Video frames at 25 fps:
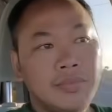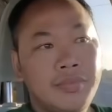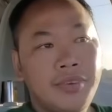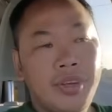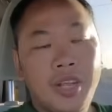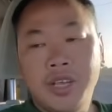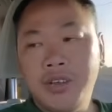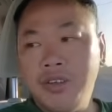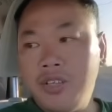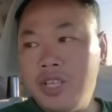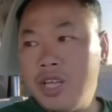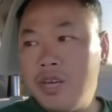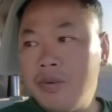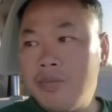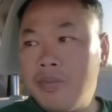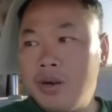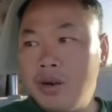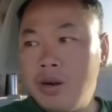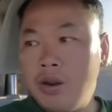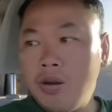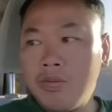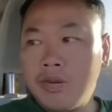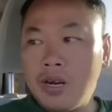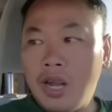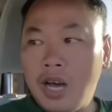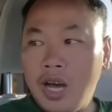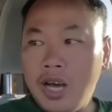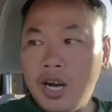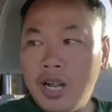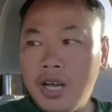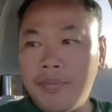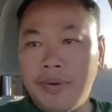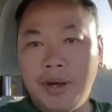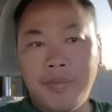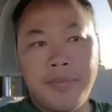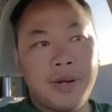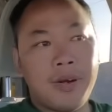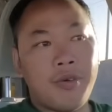nếu như lúc đó
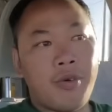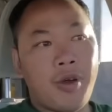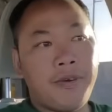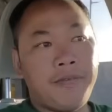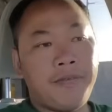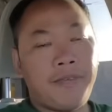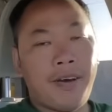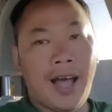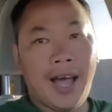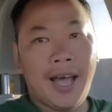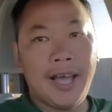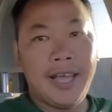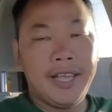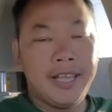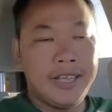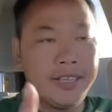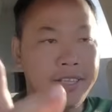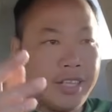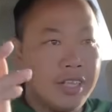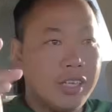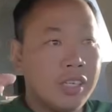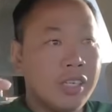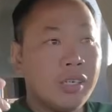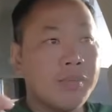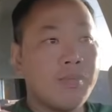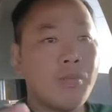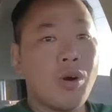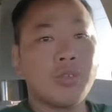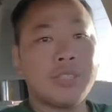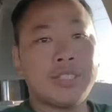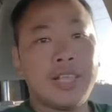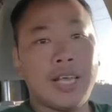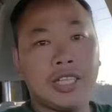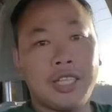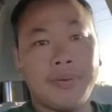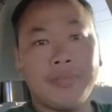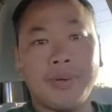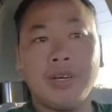đó mà mình quẹo phải về đường bô
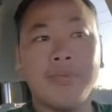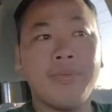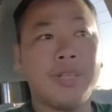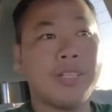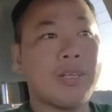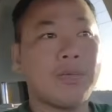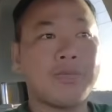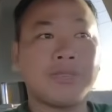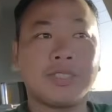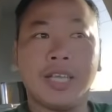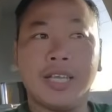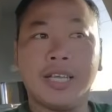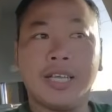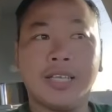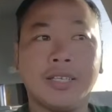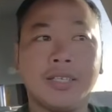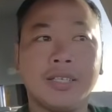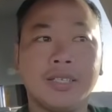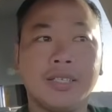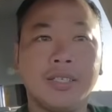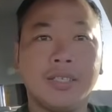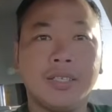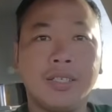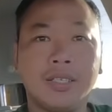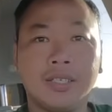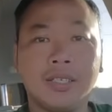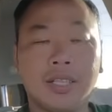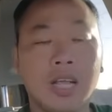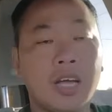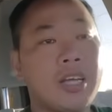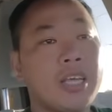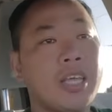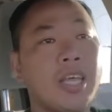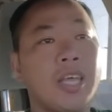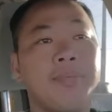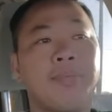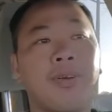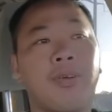sao thì mình đâu bị tông xe tự
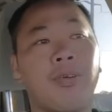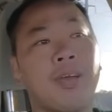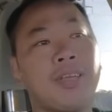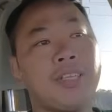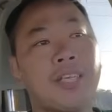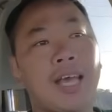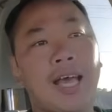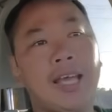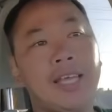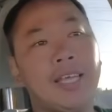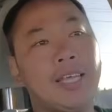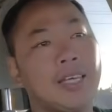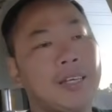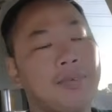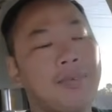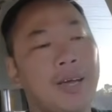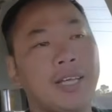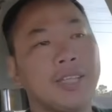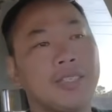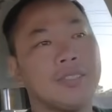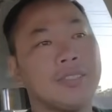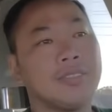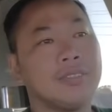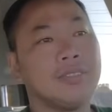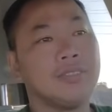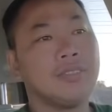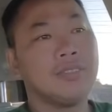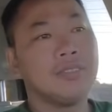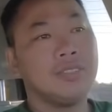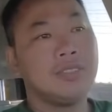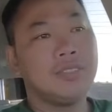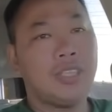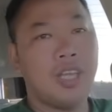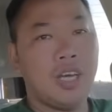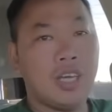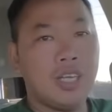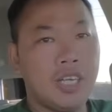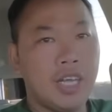nhiên mình quẹo trái à các bạn
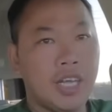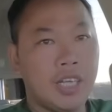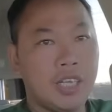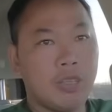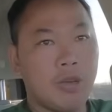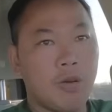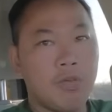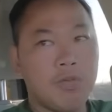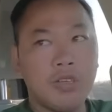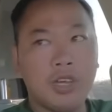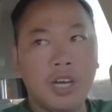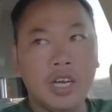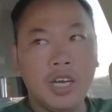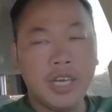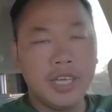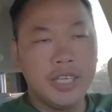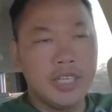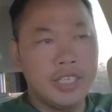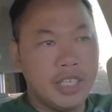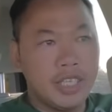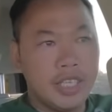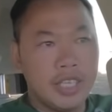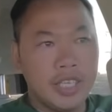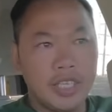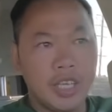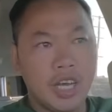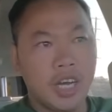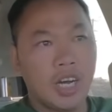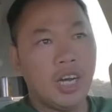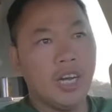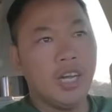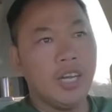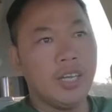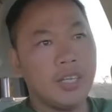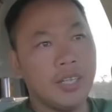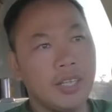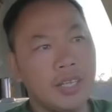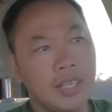cho nên cũng có cái gì đó